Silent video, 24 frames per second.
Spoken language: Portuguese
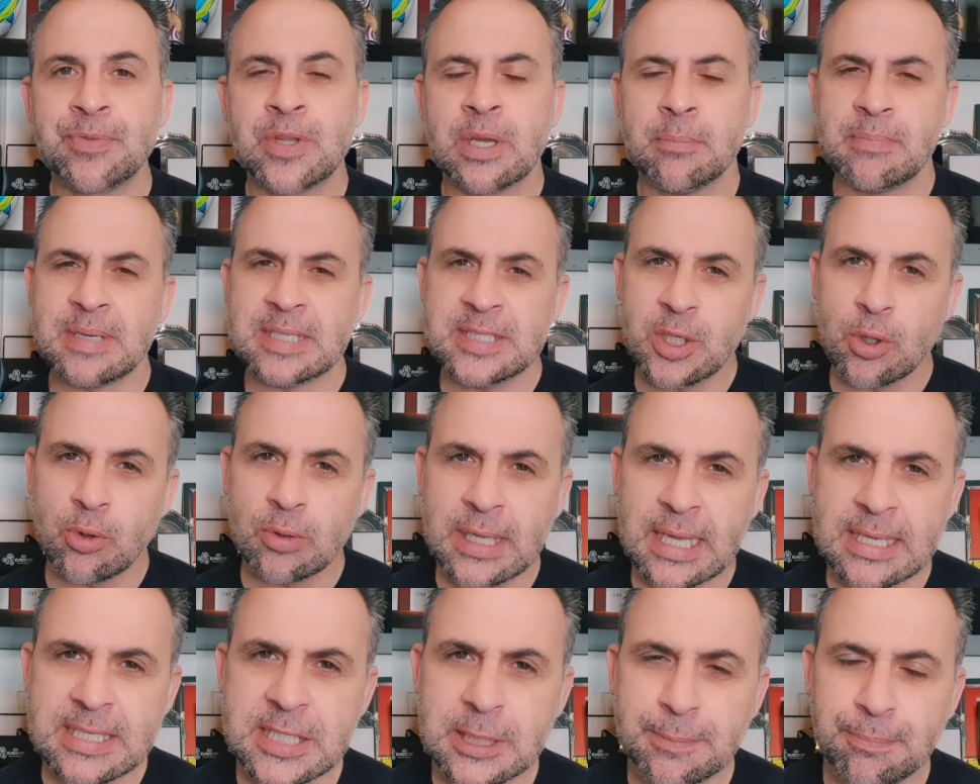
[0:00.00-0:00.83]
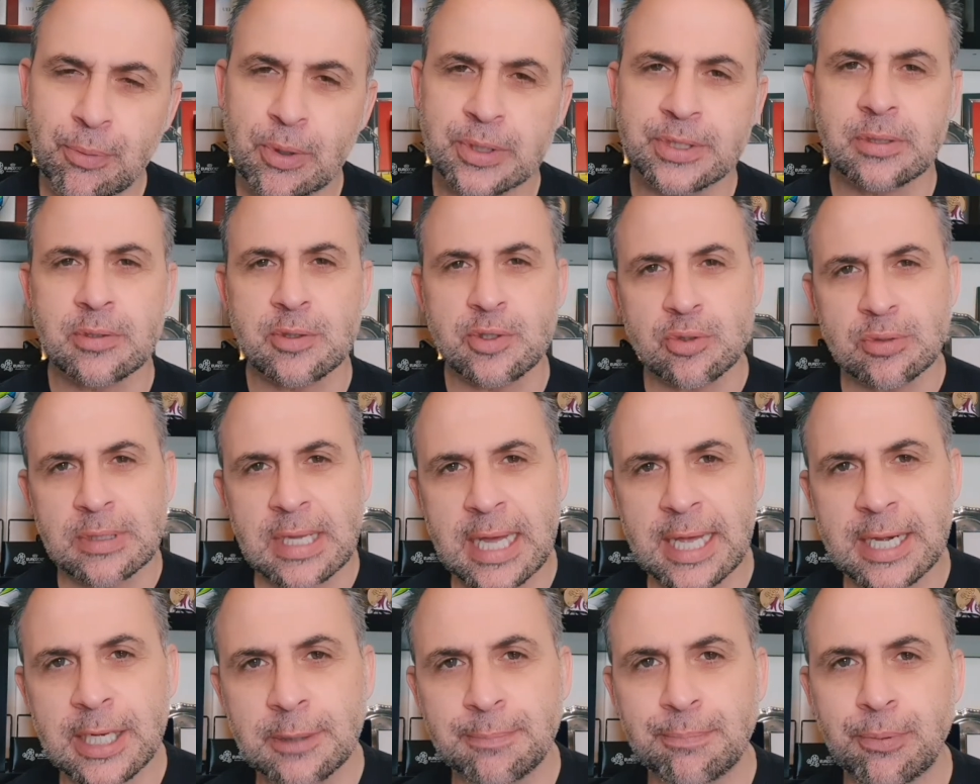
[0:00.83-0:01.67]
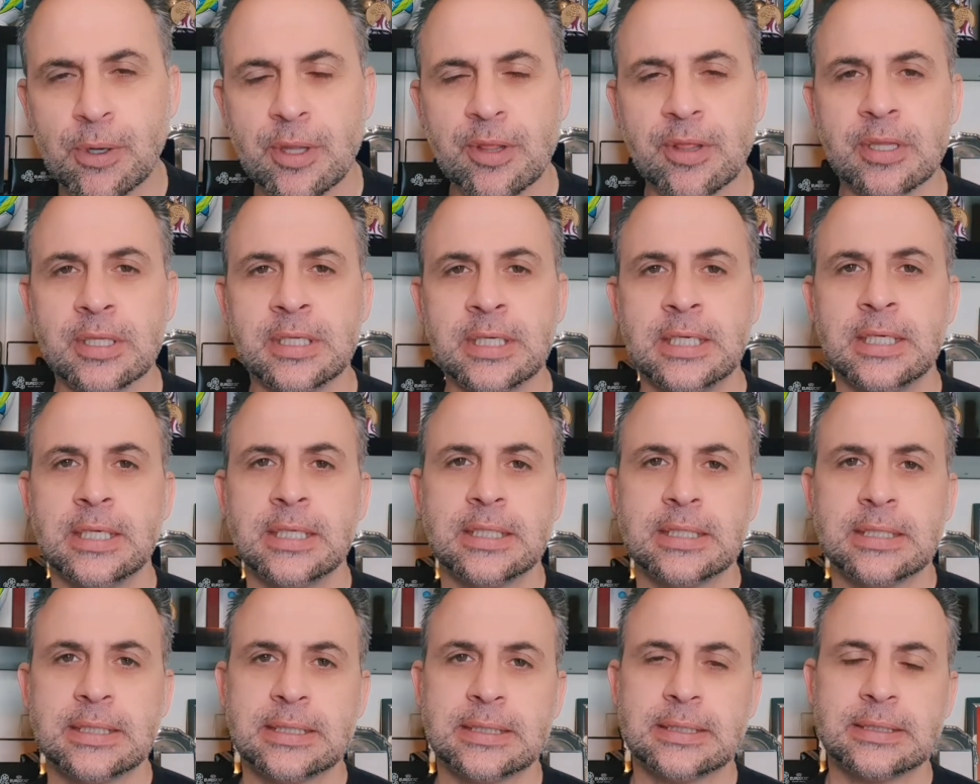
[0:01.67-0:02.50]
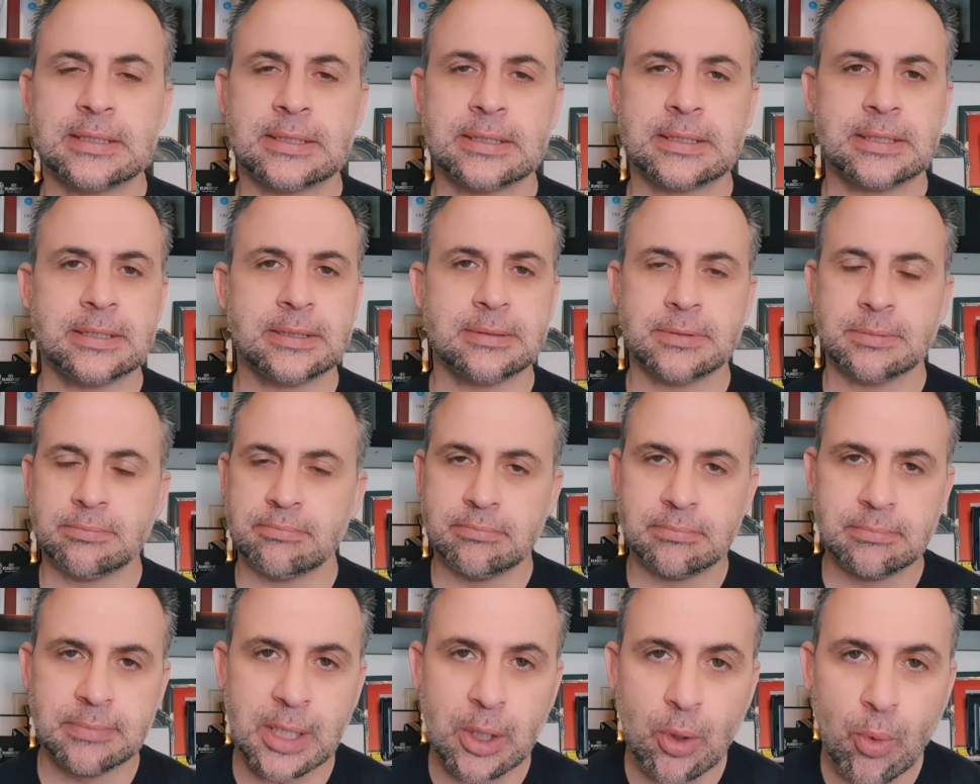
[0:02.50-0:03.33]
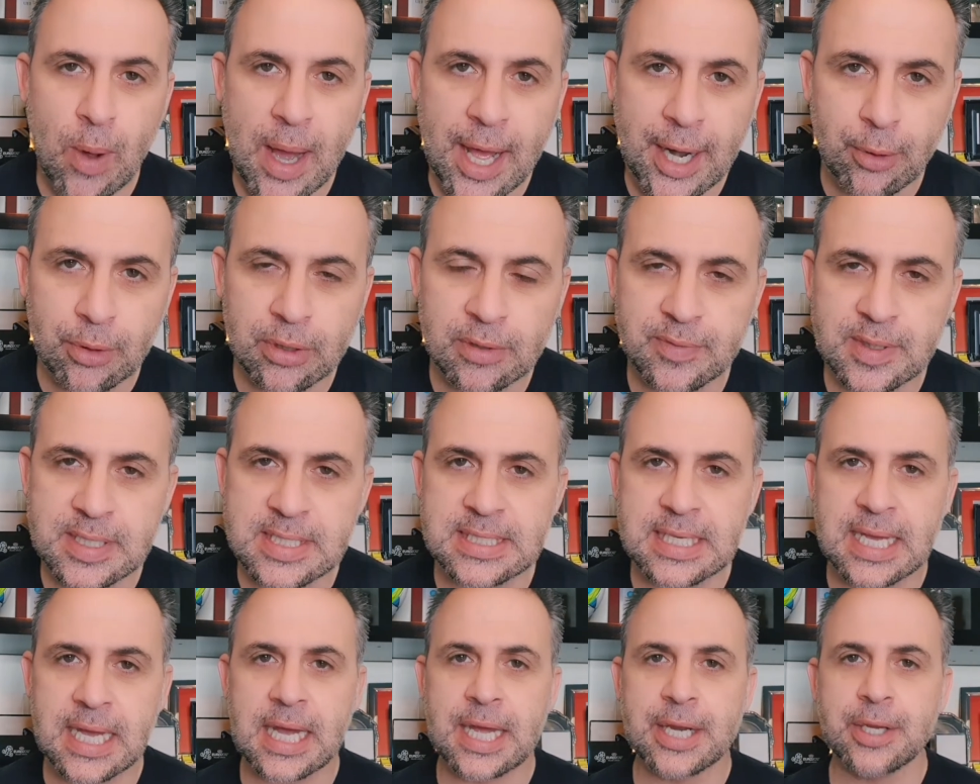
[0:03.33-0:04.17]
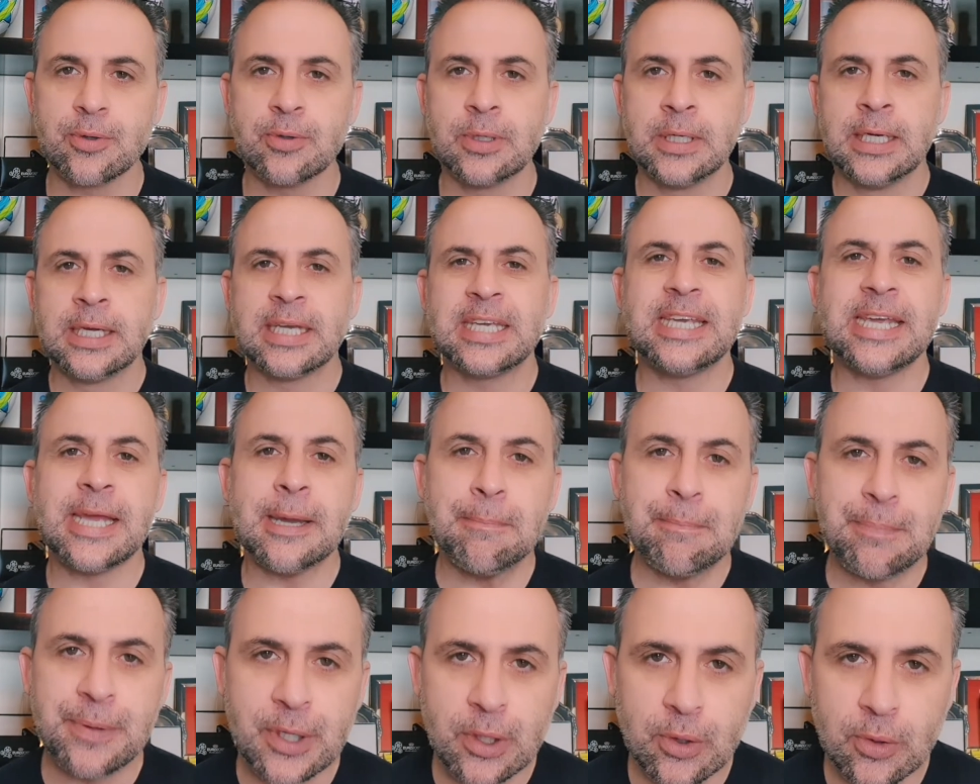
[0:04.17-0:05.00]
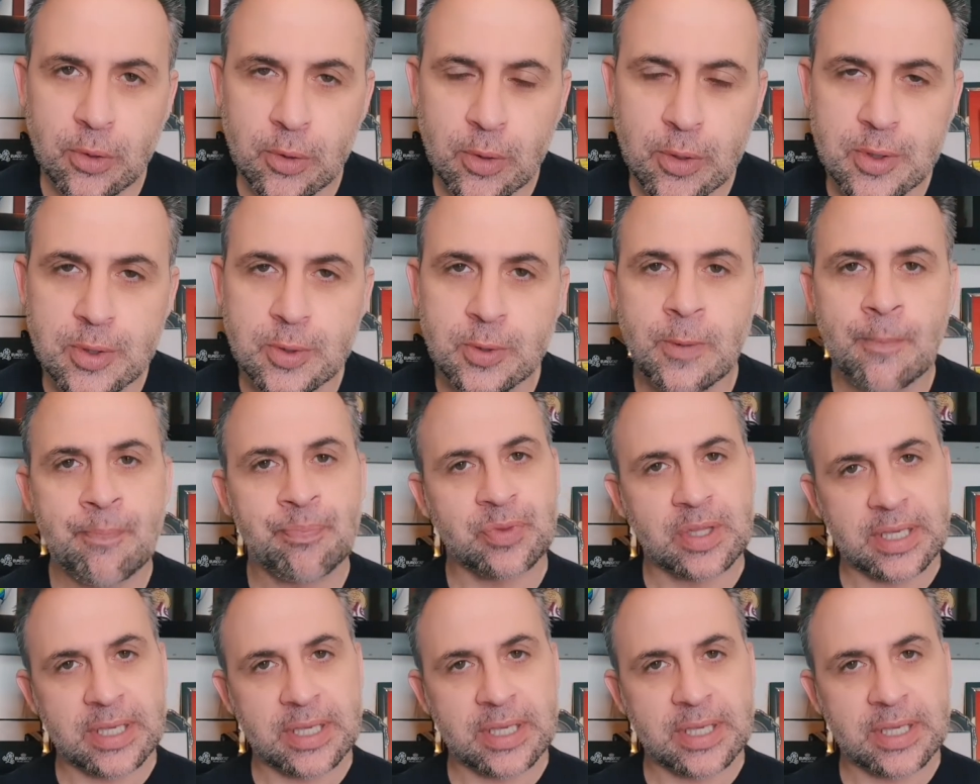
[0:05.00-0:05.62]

mas é um lance que pode lesionar, que pode uh, uh, magoar o adversário, que é perigoso.